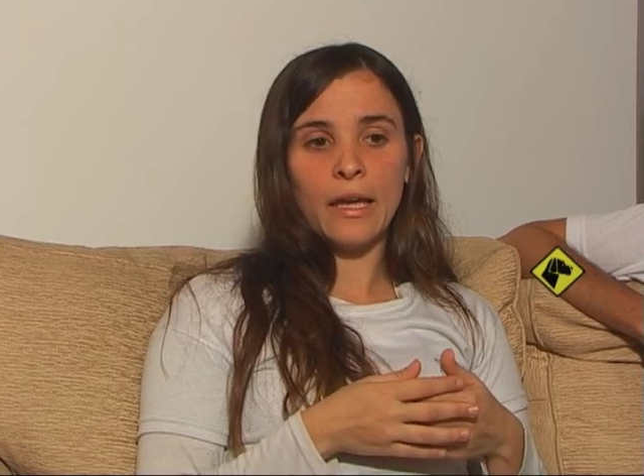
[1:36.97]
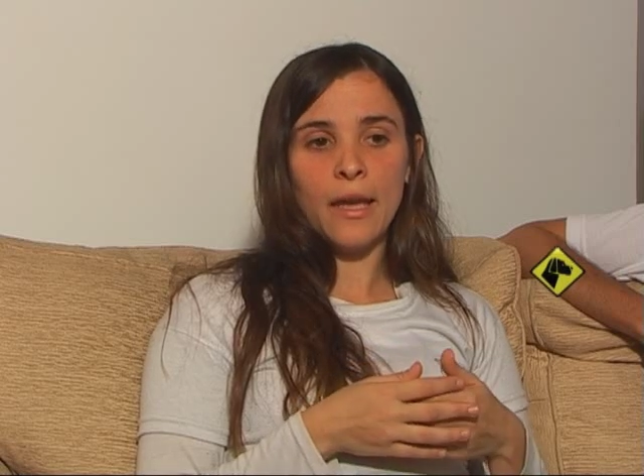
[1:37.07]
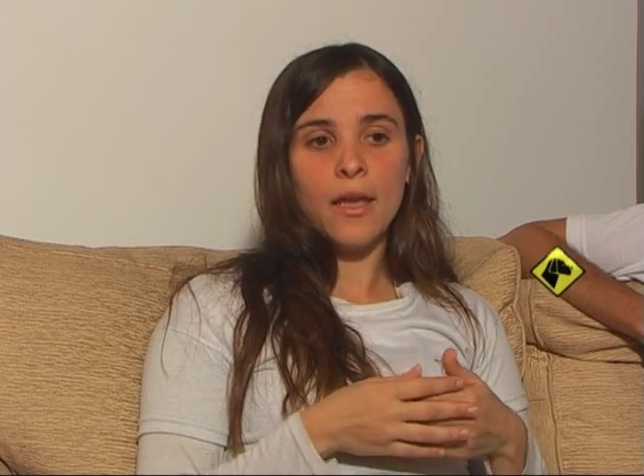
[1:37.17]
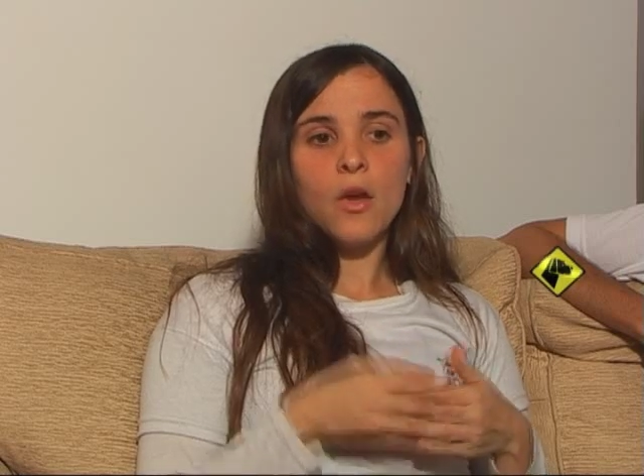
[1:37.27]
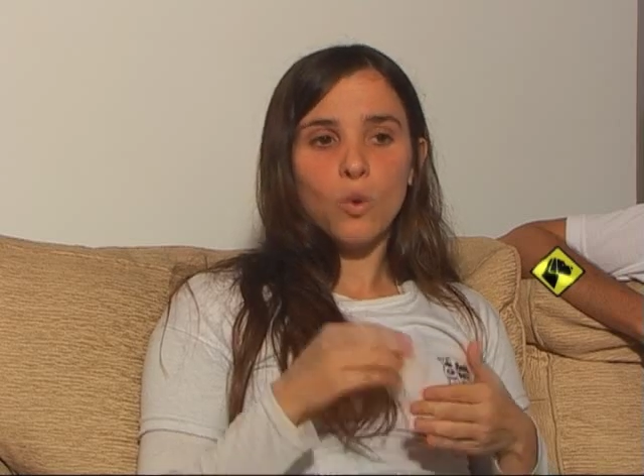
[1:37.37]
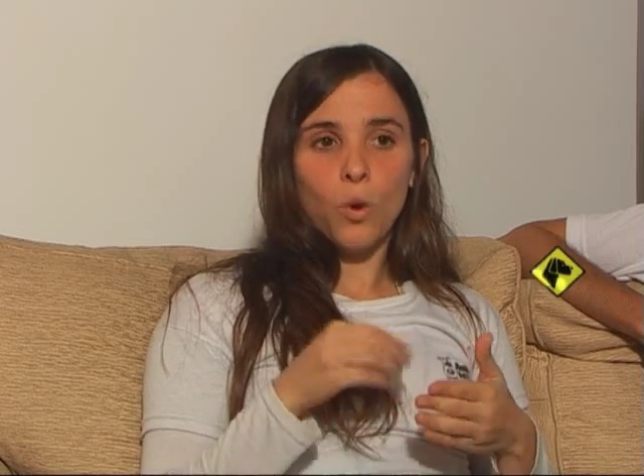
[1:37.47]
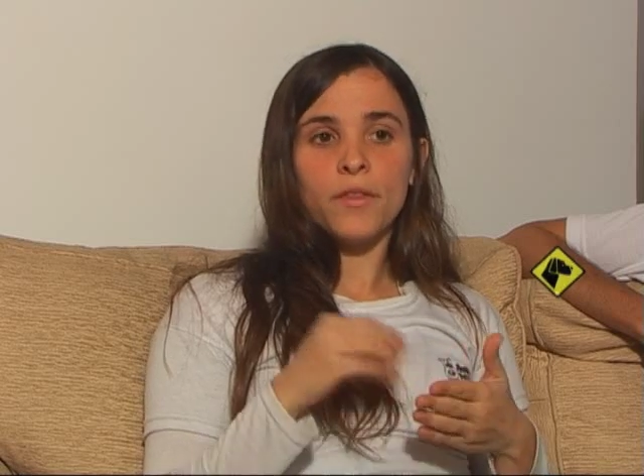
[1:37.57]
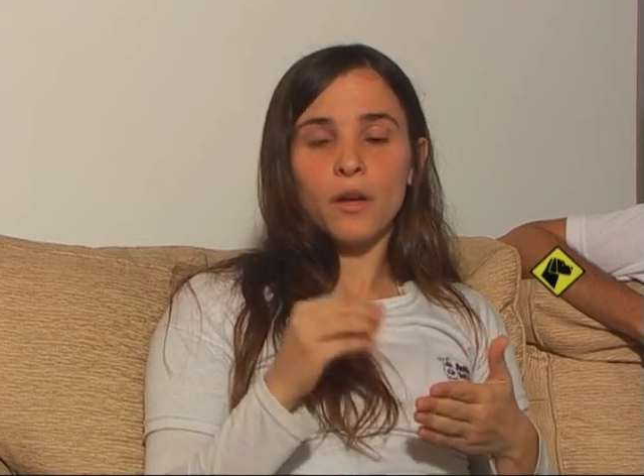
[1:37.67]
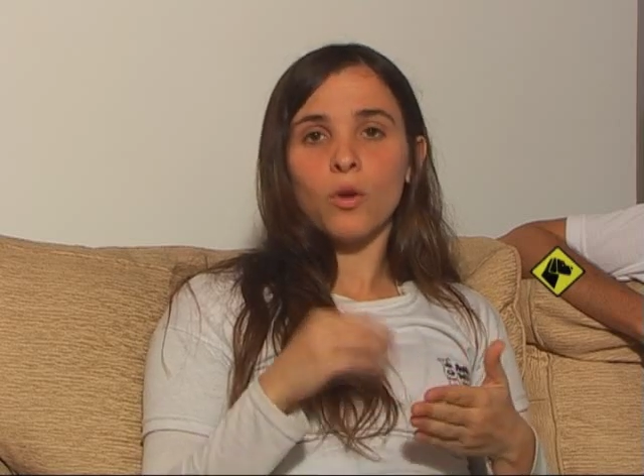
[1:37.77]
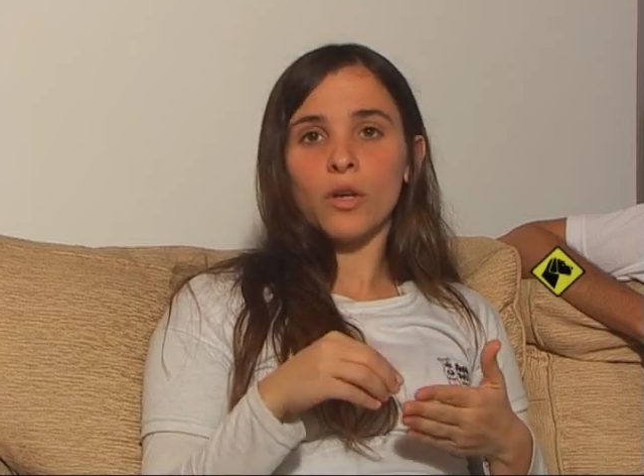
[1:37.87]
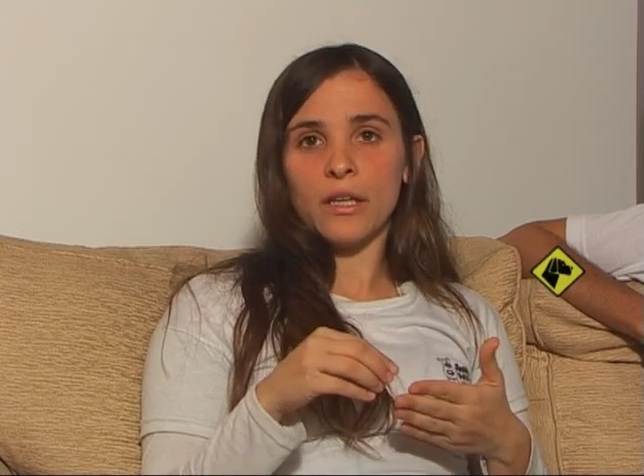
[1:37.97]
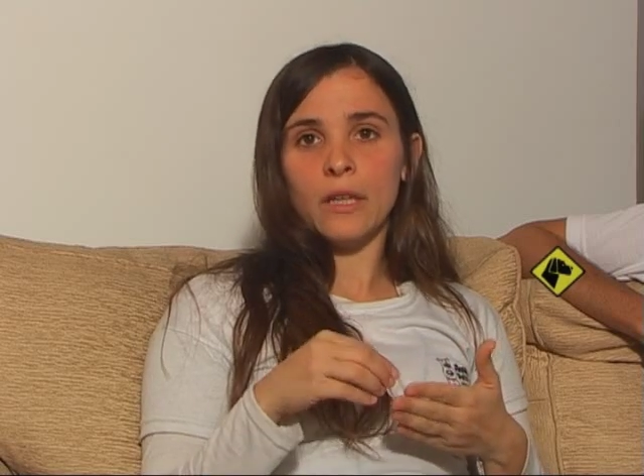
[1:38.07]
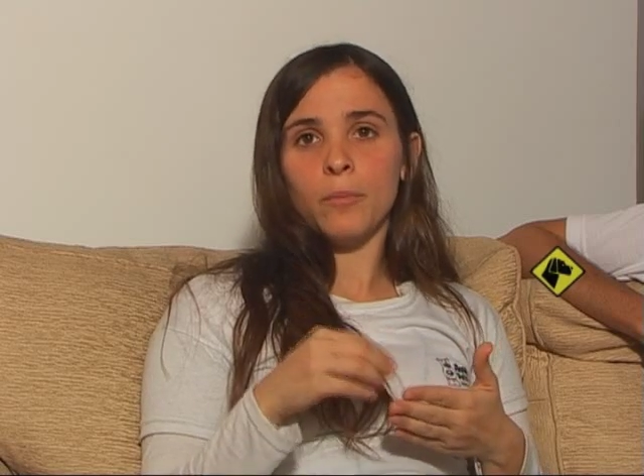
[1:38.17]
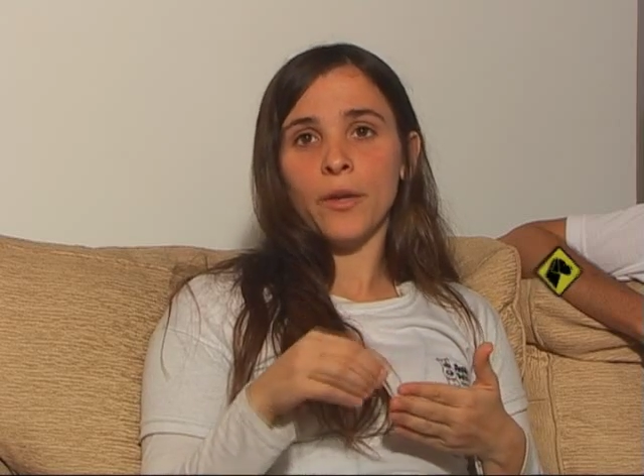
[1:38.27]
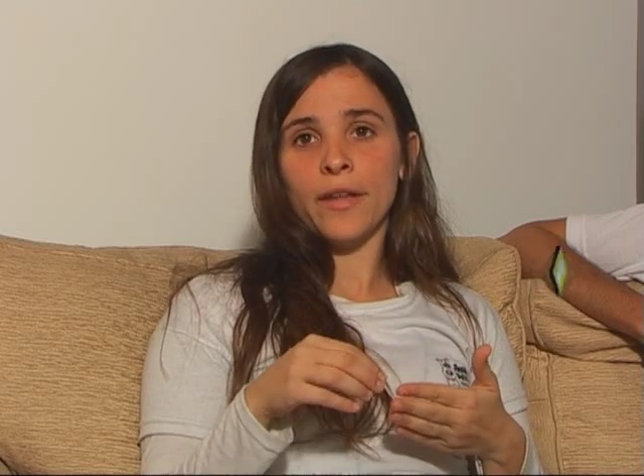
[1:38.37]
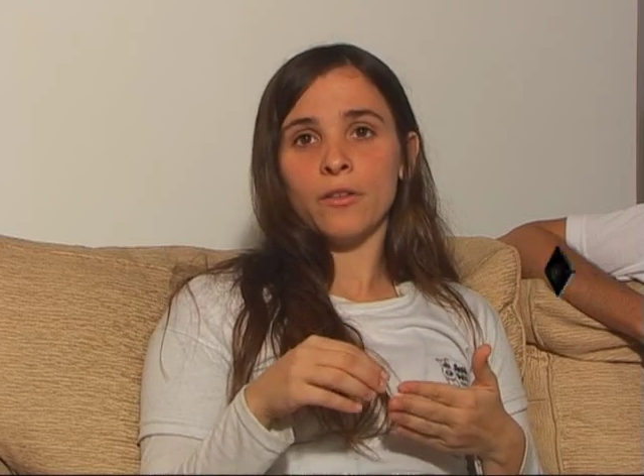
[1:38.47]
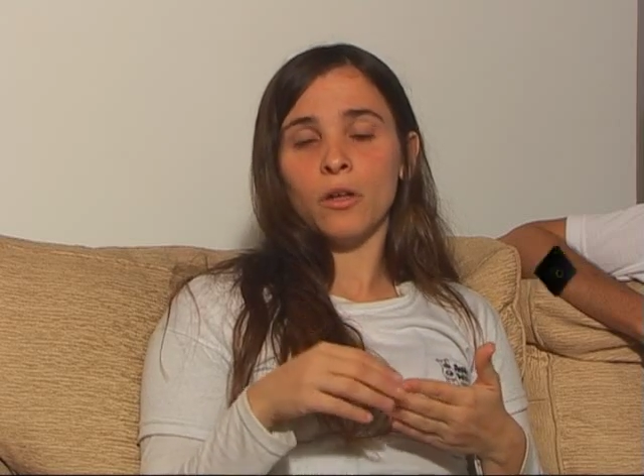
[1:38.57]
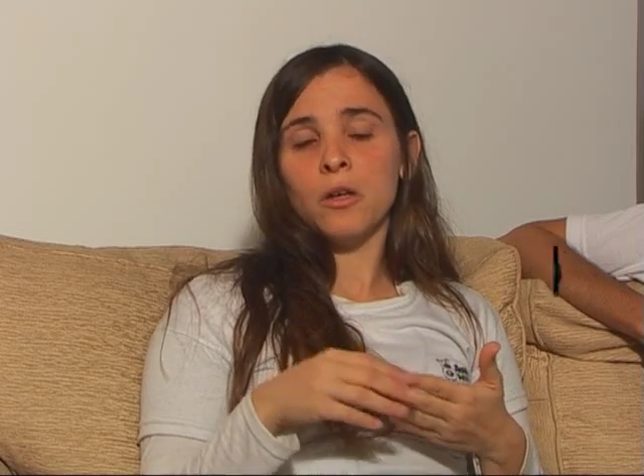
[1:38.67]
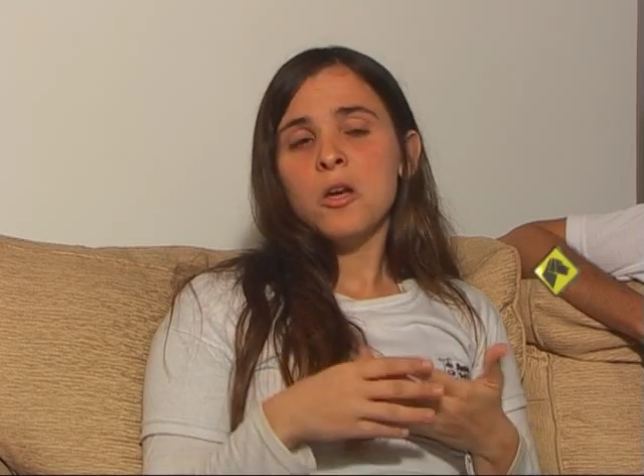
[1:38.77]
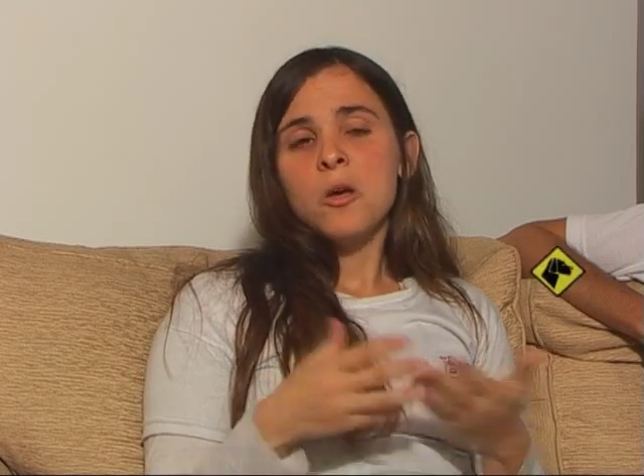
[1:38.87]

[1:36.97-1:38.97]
que cuesta corregir por esto.